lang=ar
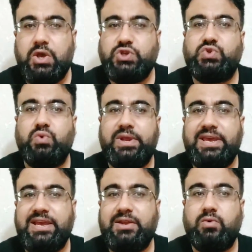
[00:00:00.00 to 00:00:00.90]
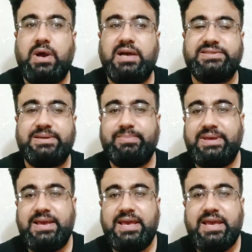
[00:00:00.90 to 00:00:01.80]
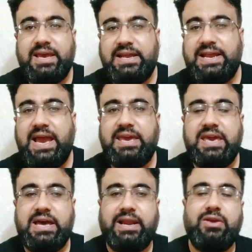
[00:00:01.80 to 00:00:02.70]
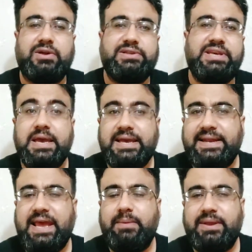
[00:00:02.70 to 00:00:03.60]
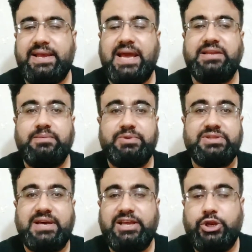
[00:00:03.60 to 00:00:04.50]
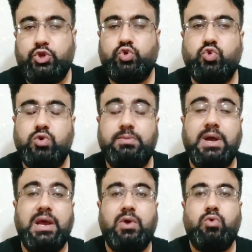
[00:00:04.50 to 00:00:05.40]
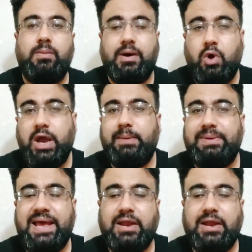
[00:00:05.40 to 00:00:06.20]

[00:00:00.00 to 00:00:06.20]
السوريين وخاصة بالناحية الرياضية دائما كانت بتطالع نجوم ومواهب